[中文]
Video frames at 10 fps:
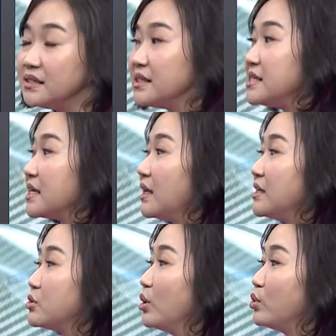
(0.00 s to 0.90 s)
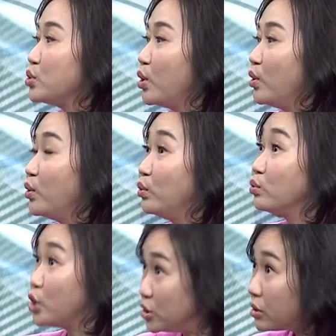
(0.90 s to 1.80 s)
清德一上来之后，钱就
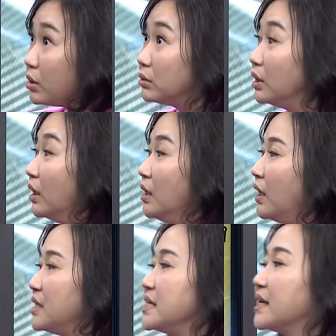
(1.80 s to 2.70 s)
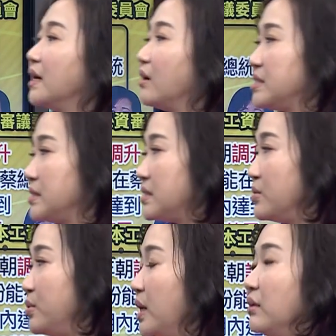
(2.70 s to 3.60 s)
够了，钱就够了。而且刚好其
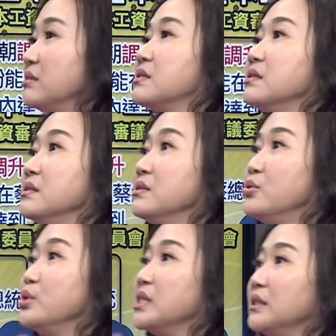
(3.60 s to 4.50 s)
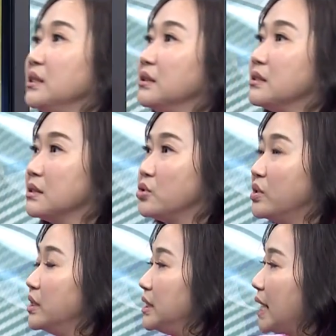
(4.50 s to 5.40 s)
实遇到的是去年底的这个
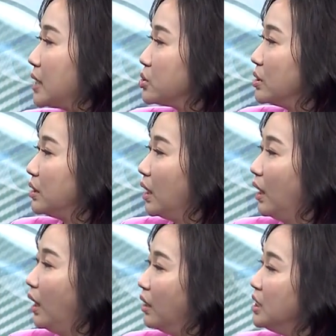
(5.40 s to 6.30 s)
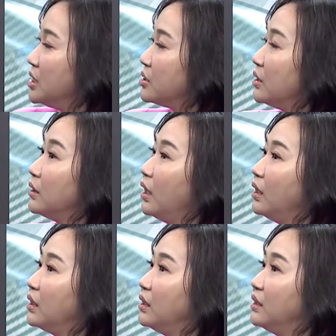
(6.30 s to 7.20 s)
九合一大选了，那白加啦。
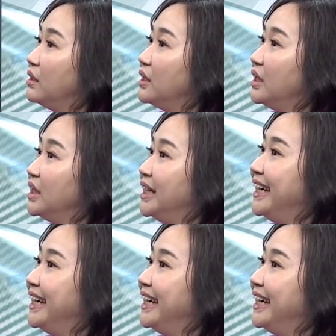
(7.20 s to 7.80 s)
呃，